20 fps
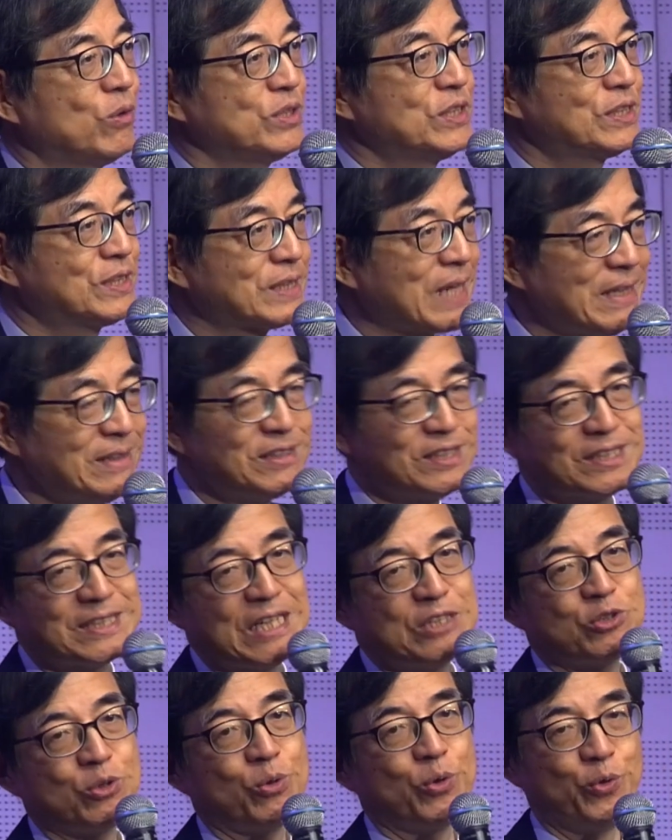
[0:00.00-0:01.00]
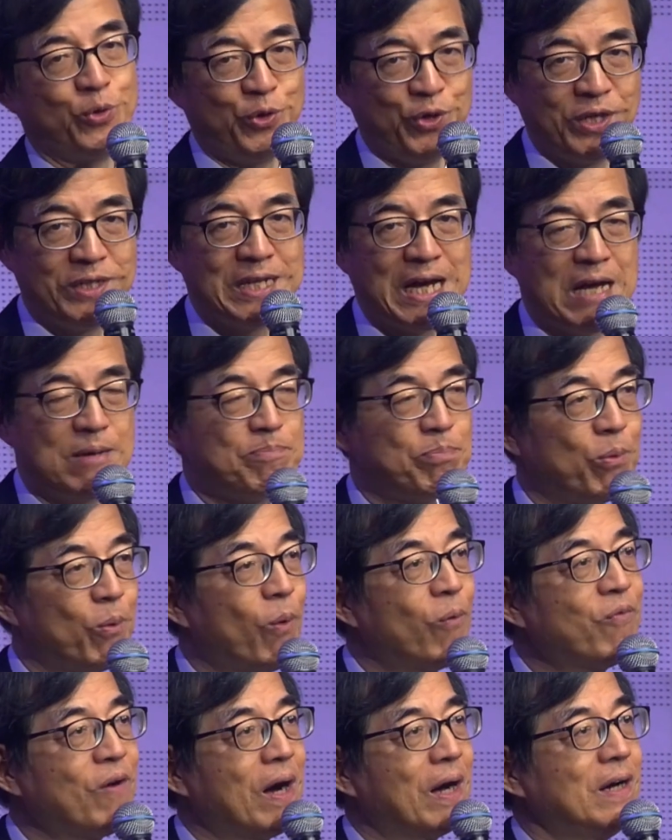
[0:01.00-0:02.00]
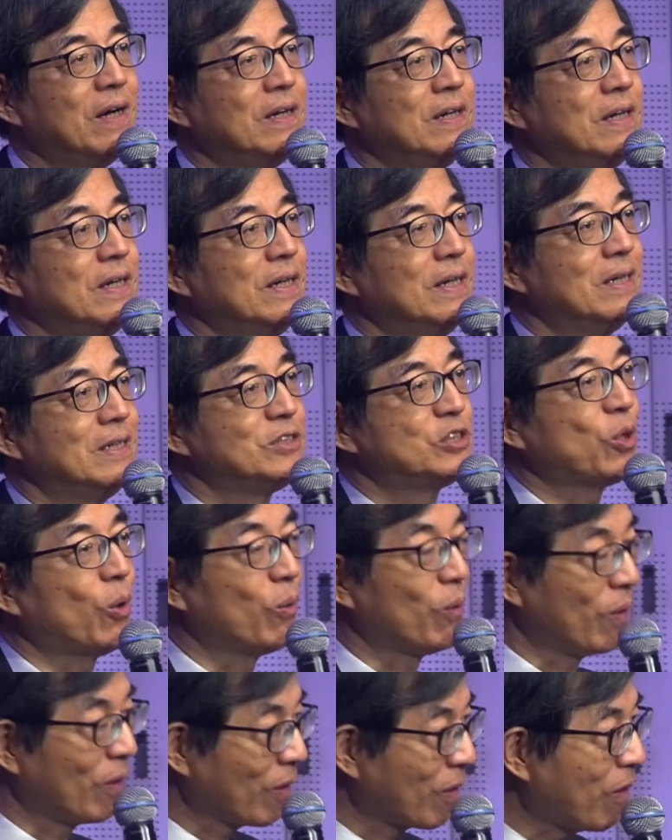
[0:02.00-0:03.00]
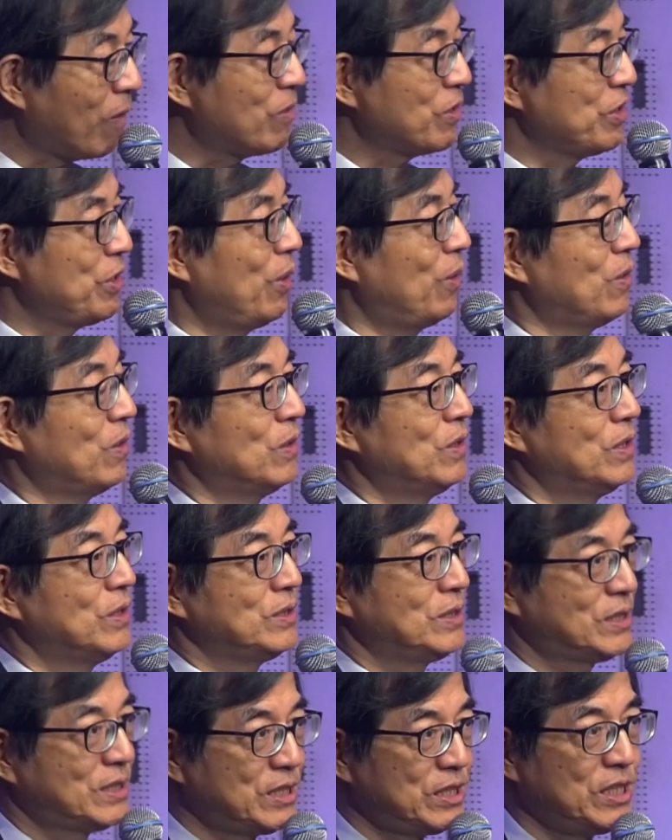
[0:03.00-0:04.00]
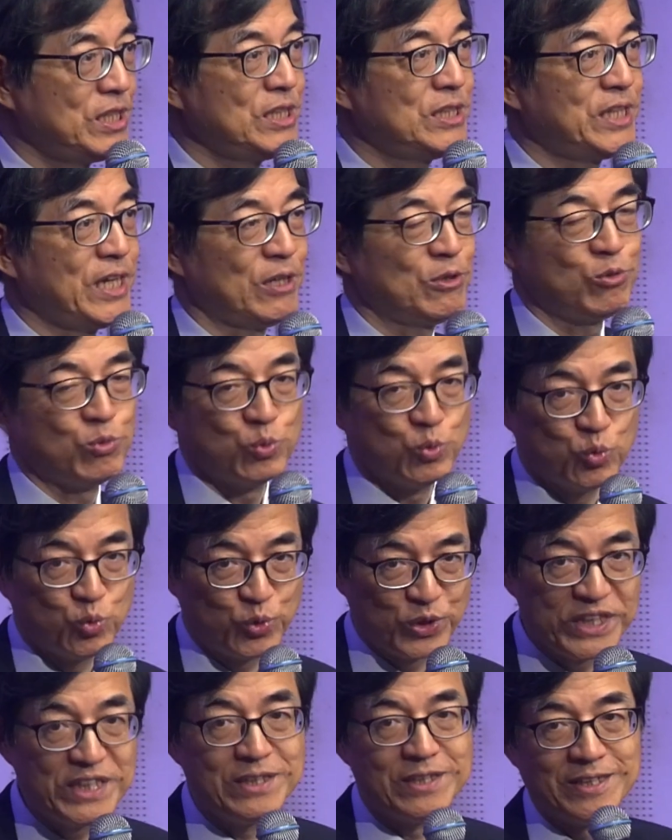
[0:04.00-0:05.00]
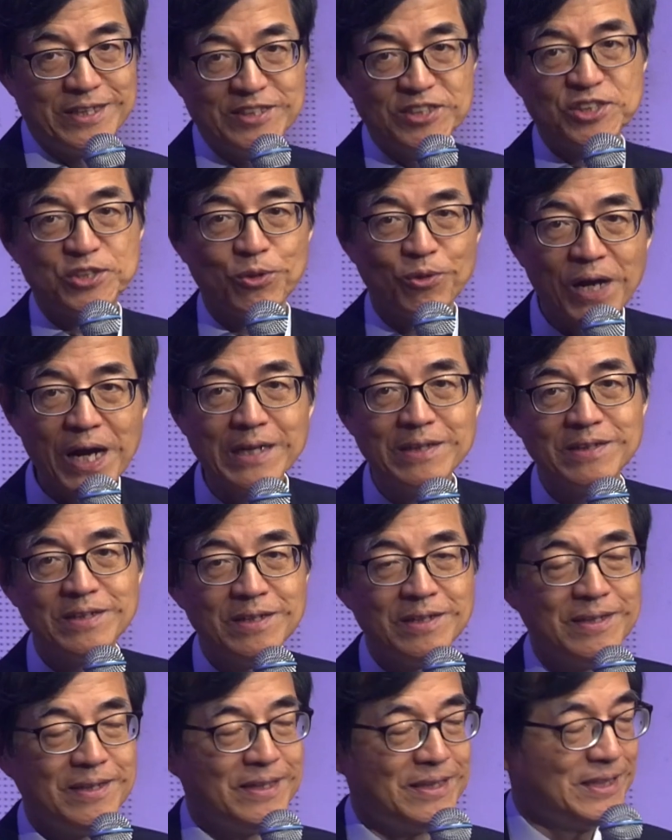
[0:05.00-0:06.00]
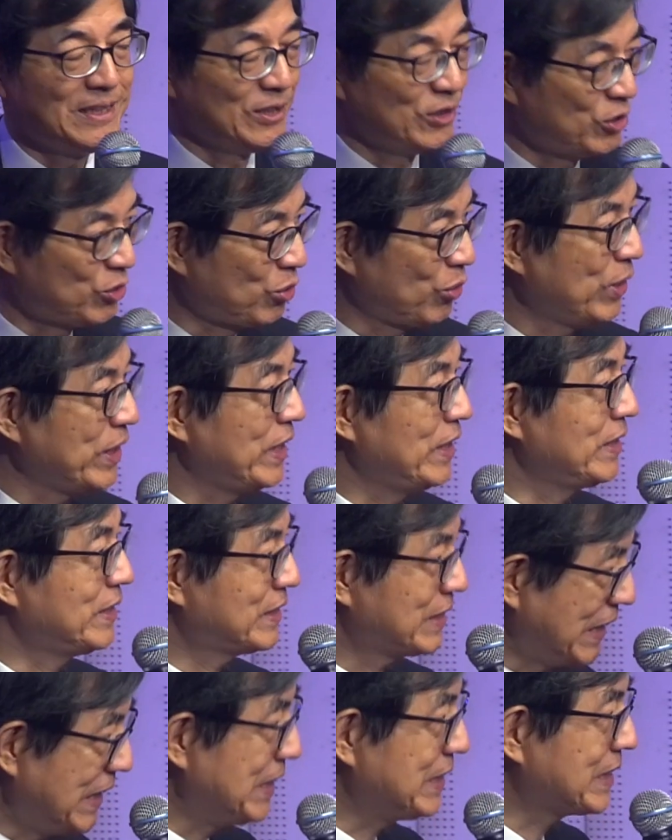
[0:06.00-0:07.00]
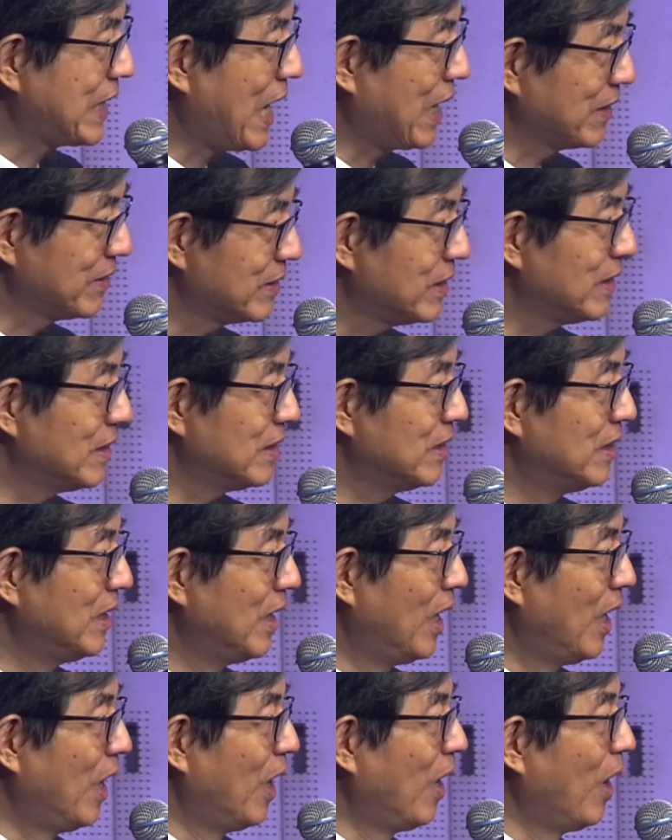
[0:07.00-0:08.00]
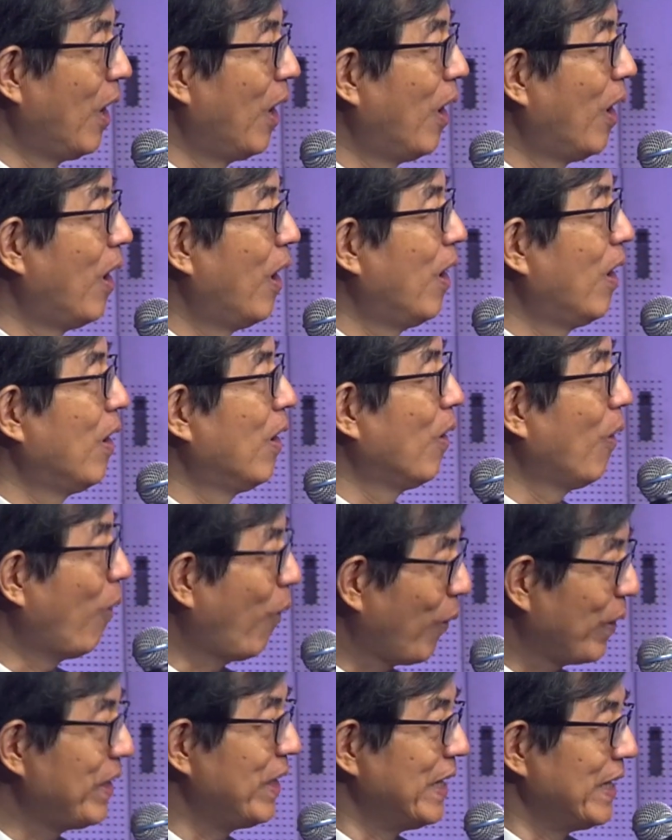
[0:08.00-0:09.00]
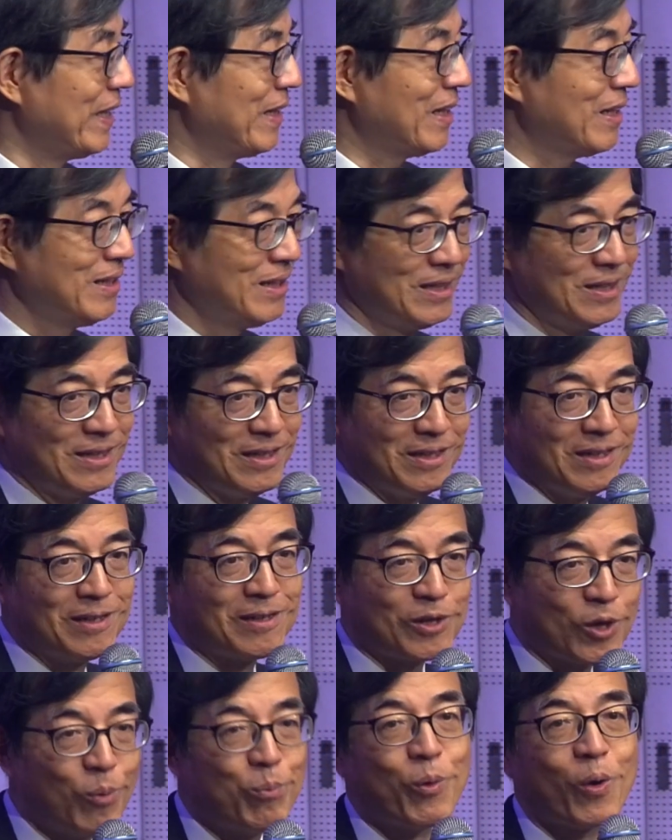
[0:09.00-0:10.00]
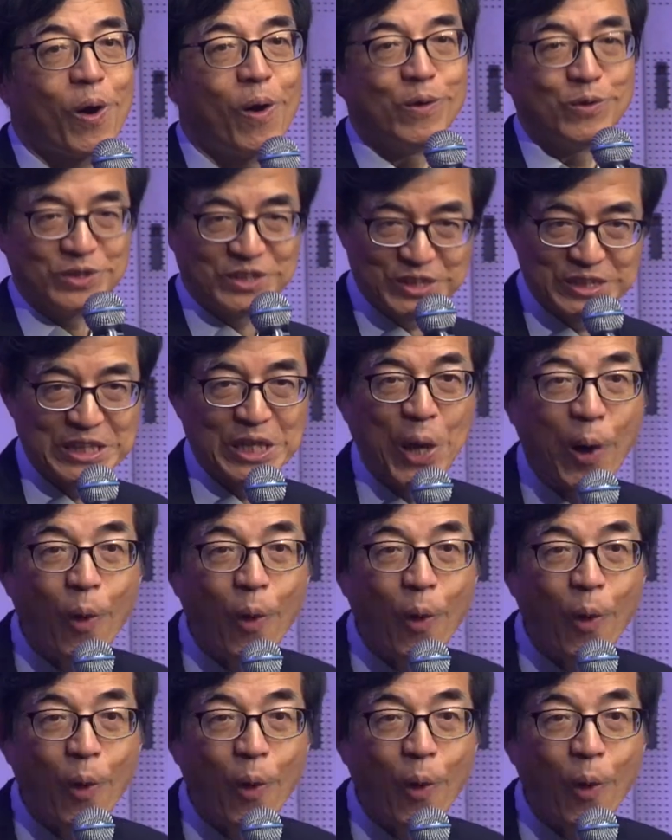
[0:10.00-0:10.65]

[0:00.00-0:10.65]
33种语言来播放。总共有7.5亿的人收看，所以这一场的婚礼够不够奢